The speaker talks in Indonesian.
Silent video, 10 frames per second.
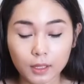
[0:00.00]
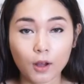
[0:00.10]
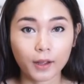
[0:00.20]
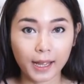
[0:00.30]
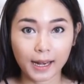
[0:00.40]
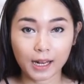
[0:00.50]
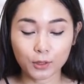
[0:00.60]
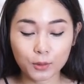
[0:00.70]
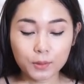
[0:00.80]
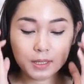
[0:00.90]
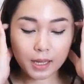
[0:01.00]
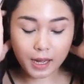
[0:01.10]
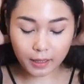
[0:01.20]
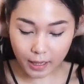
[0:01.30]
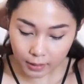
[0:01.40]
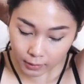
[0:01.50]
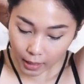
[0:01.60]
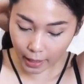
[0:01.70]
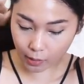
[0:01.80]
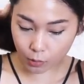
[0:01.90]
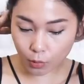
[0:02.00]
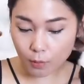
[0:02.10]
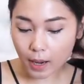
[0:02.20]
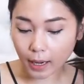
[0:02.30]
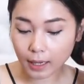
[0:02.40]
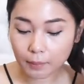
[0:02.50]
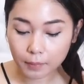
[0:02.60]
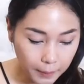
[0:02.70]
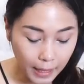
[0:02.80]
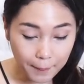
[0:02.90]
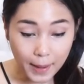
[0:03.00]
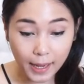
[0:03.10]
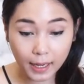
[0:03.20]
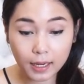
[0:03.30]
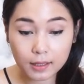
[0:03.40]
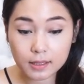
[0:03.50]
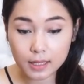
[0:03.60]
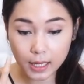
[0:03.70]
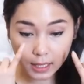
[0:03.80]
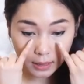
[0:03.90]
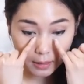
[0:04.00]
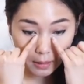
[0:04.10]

Oke, lalu sekarang aku bakal menambahkan sedikit